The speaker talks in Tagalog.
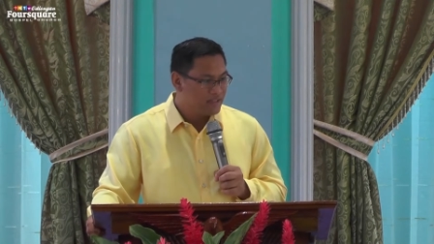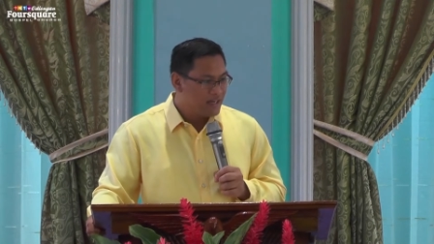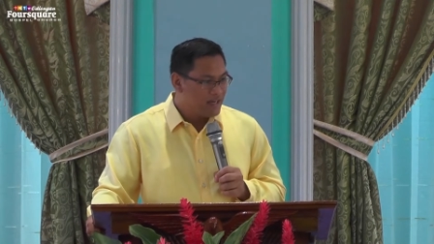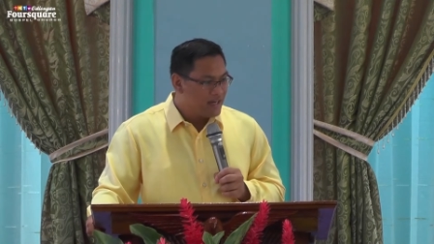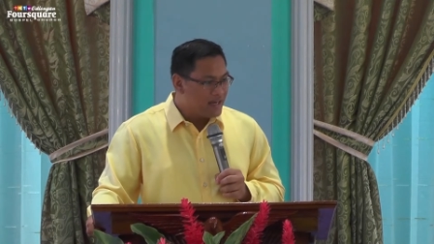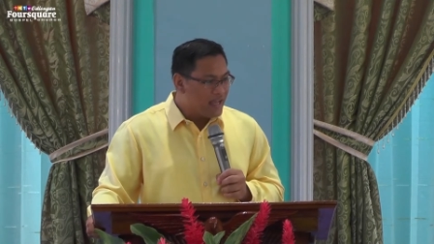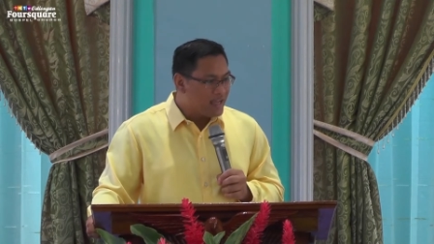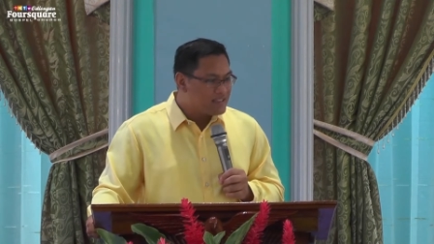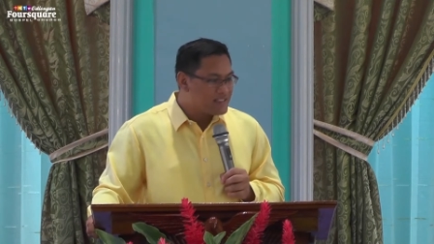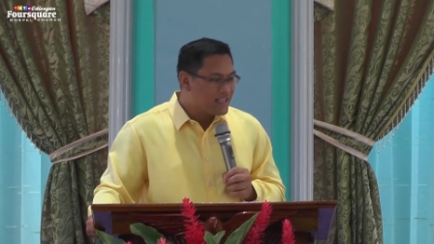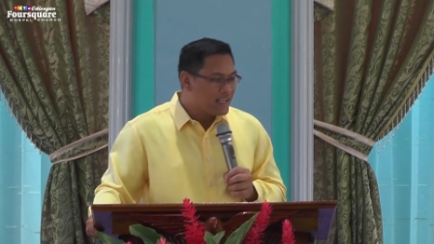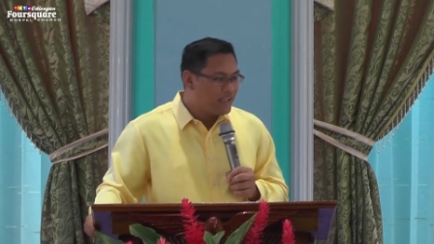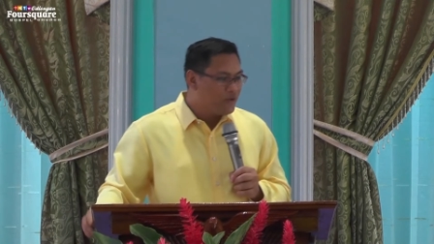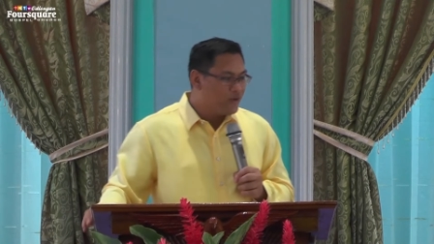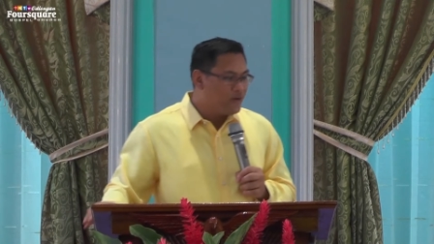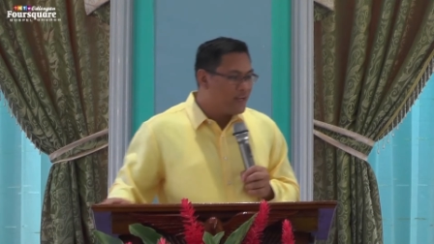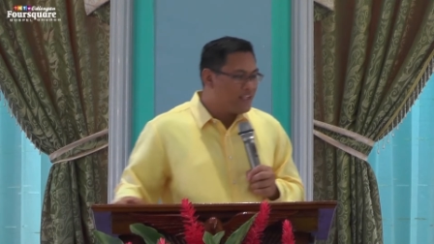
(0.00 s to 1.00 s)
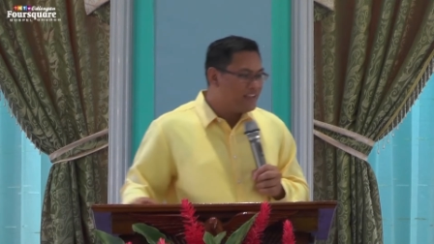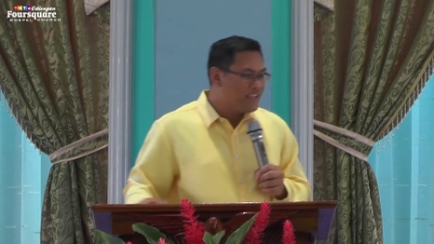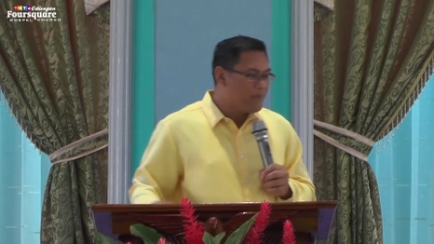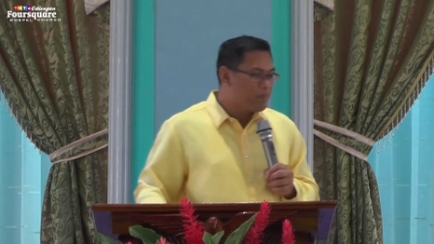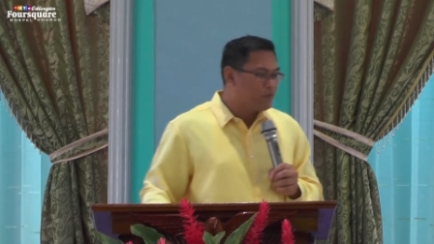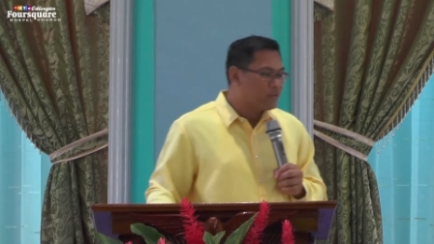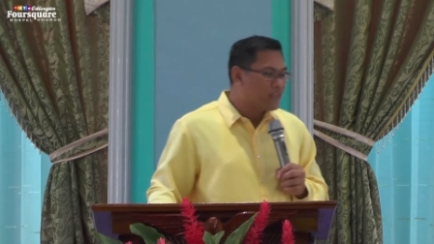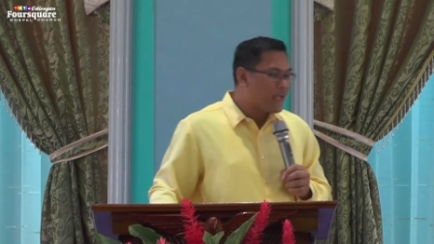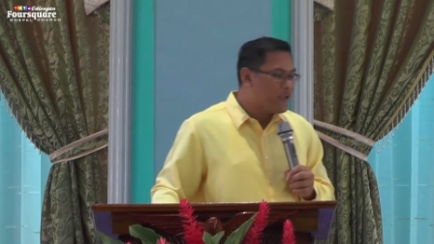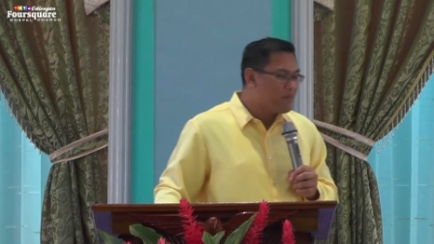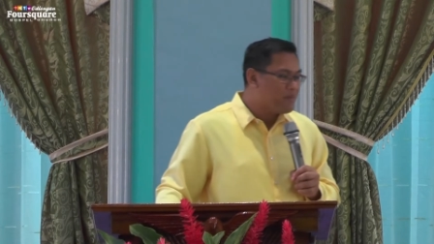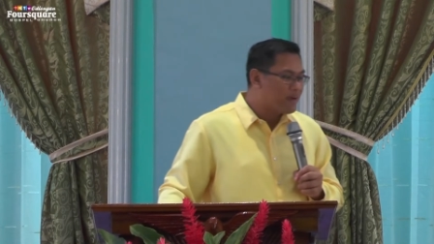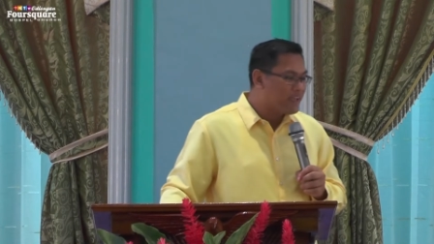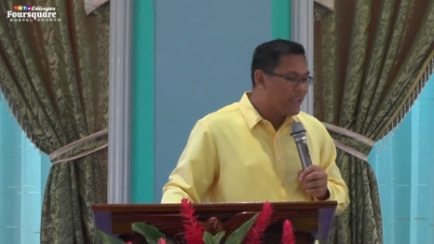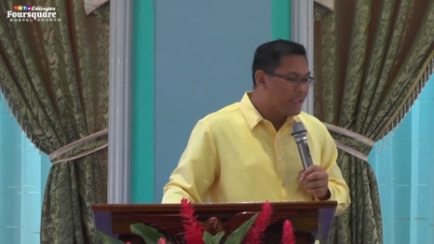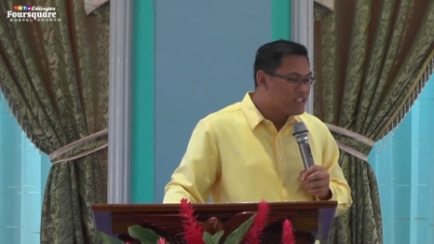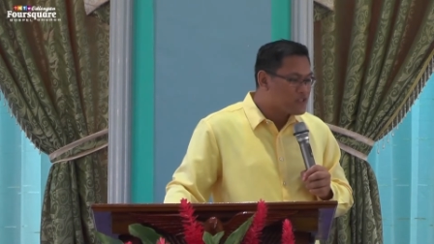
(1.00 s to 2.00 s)
nang sa gayon, hindi po tayo
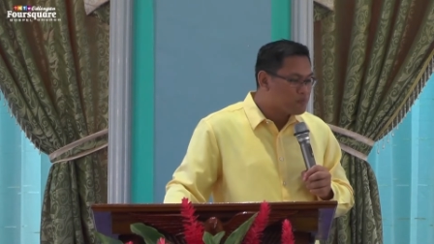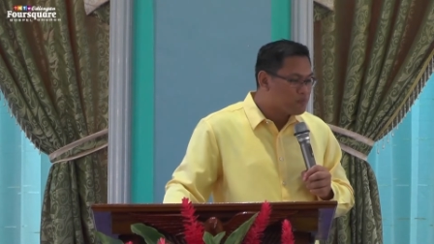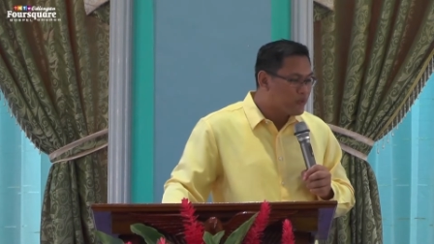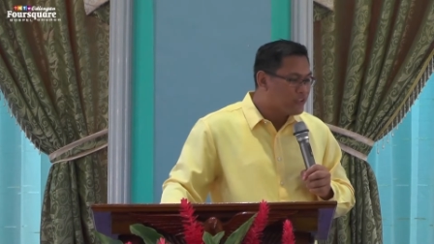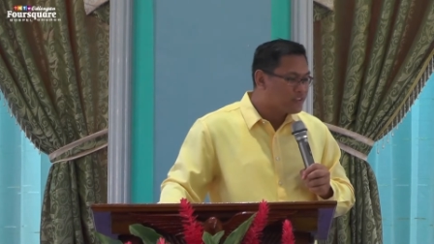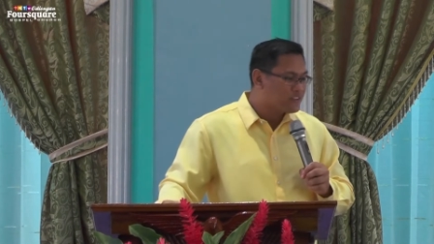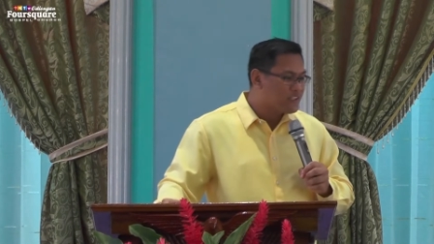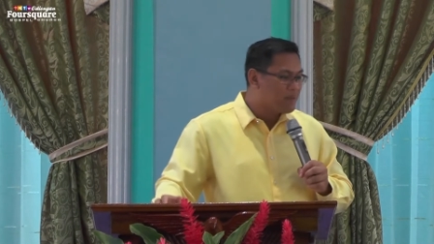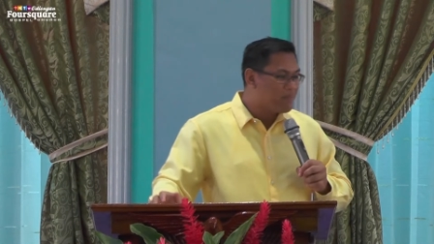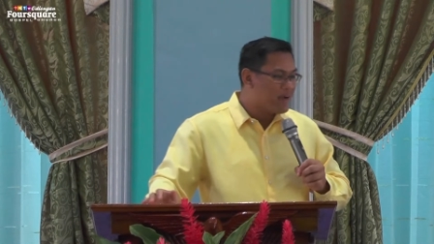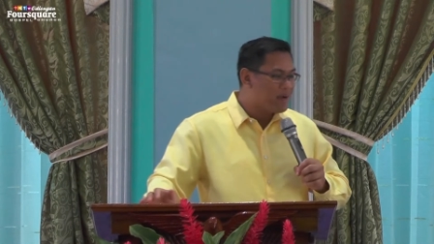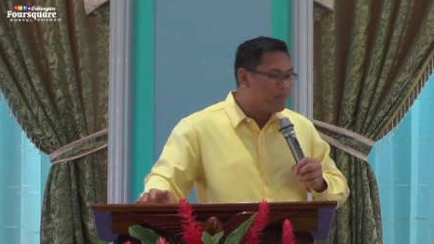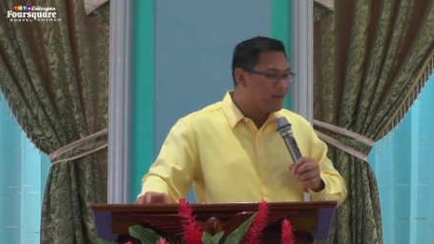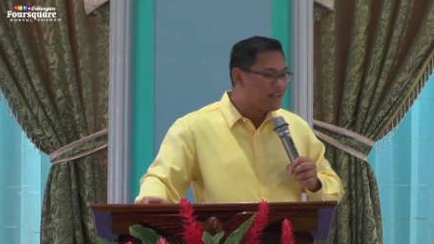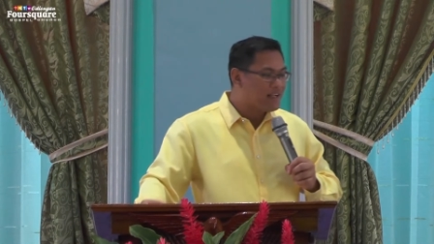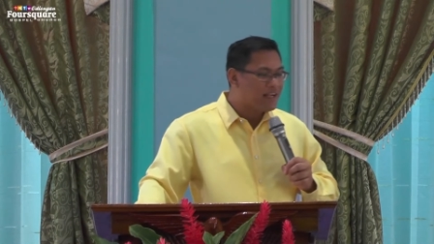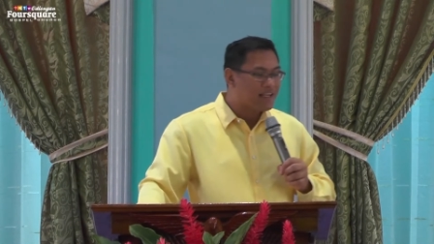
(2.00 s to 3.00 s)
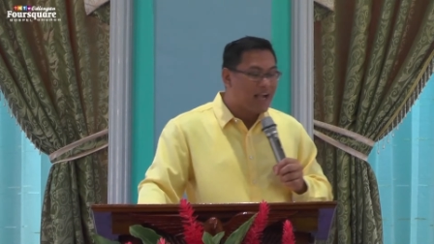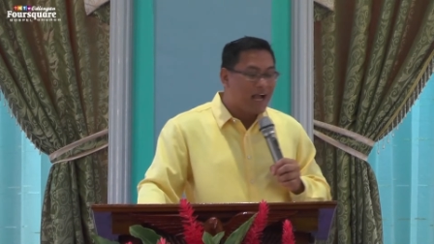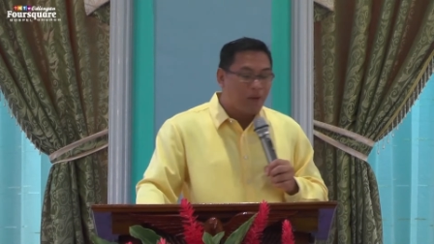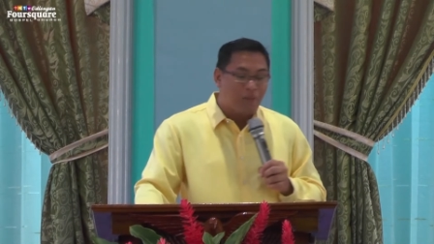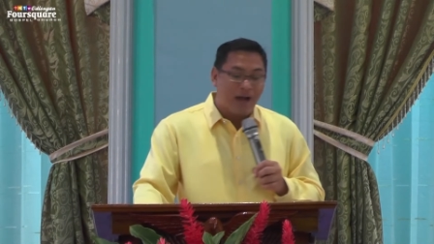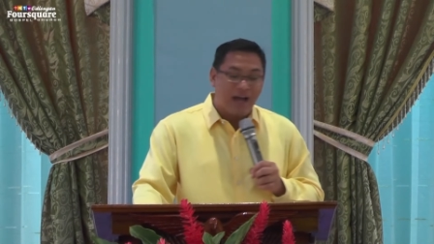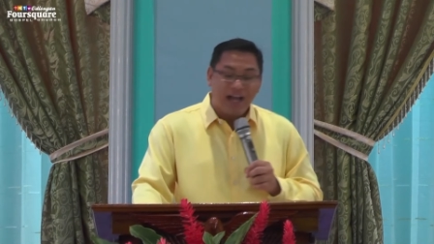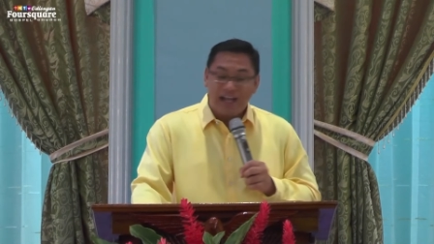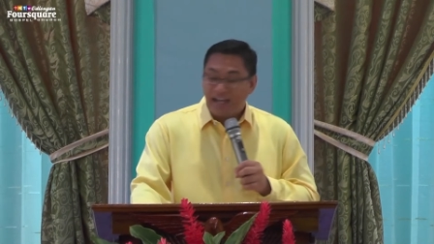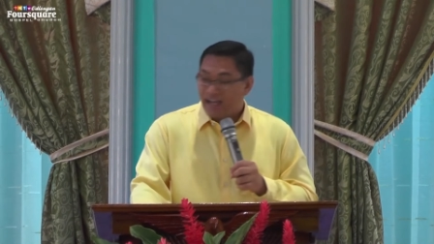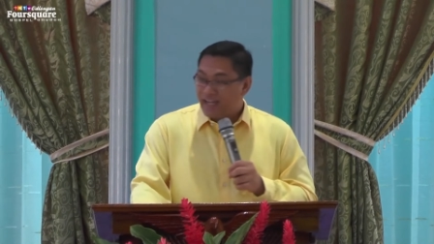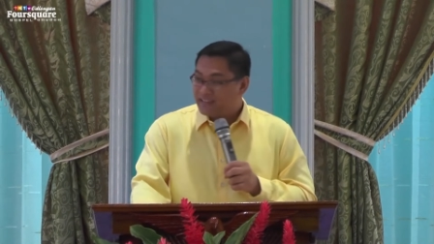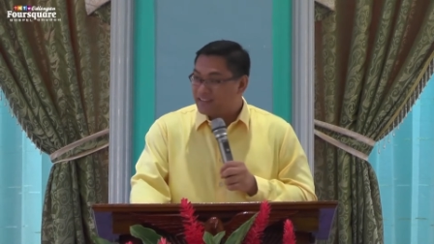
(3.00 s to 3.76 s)
mag-export ng mga manggagawa at